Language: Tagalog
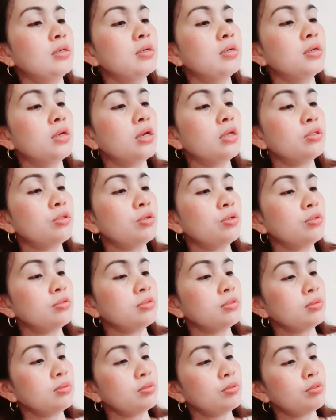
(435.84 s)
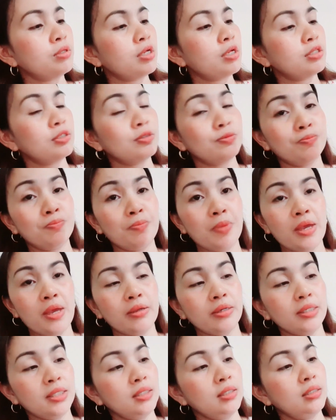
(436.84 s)
Itong
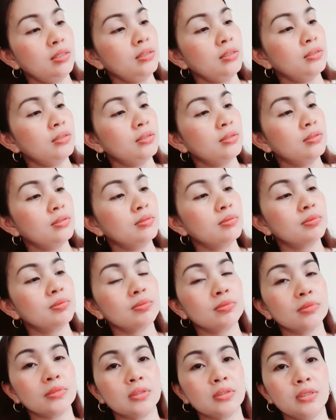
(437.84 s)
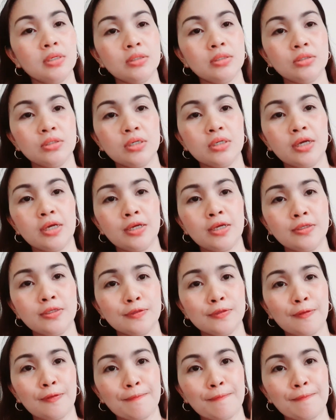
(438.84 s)
raspberry. Ayan siya guys.